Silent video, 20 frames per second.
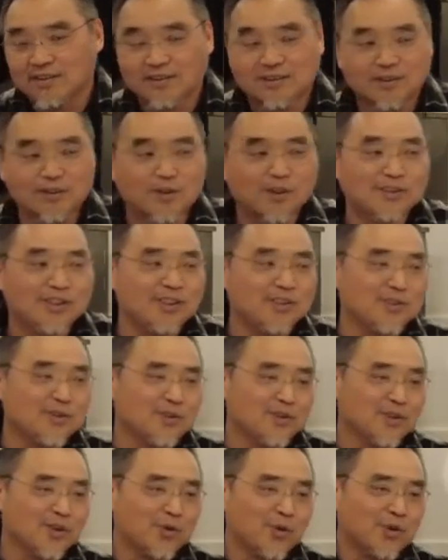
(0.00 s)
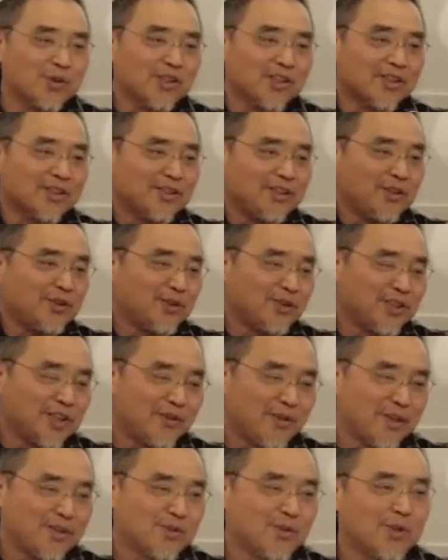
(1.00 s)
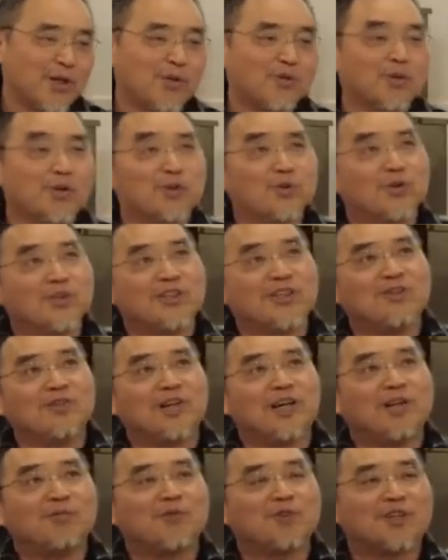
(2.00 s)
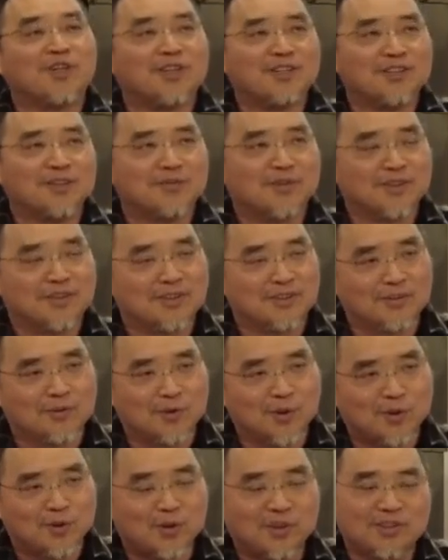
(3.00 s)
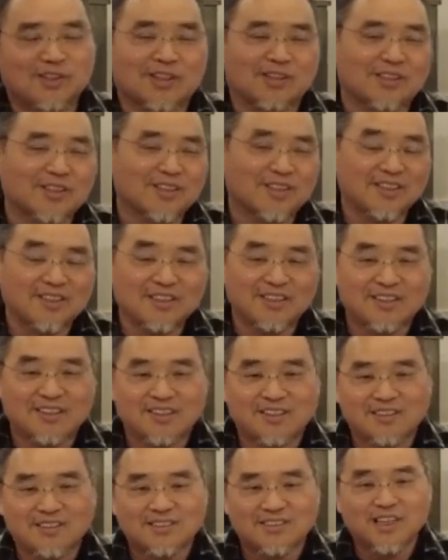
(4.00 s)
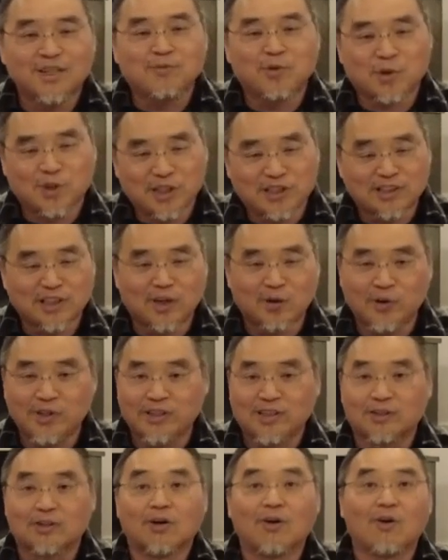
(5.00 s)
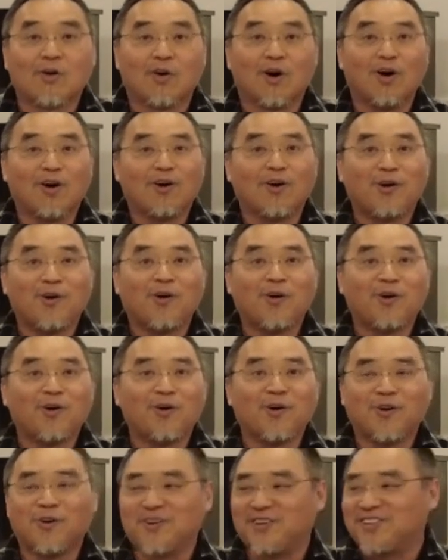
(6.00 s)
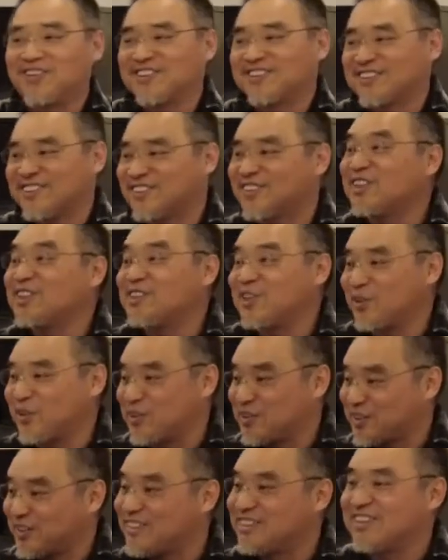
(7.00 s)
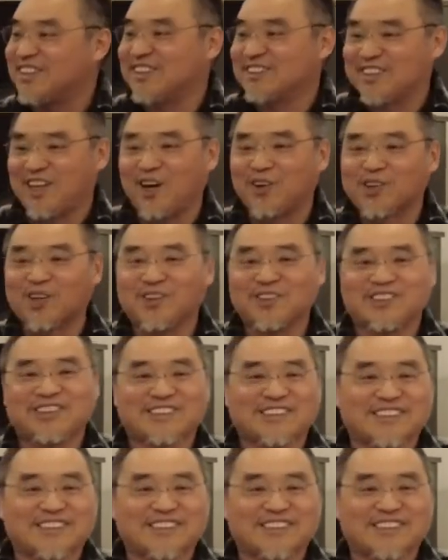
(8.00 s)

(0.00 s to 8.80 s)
有个弟兄，有个或者有个弟兄姐妹说啊，我昨天晚上梦到什么？我昨天讲，在某些教会里，哦，有些教会真的这样，好高兴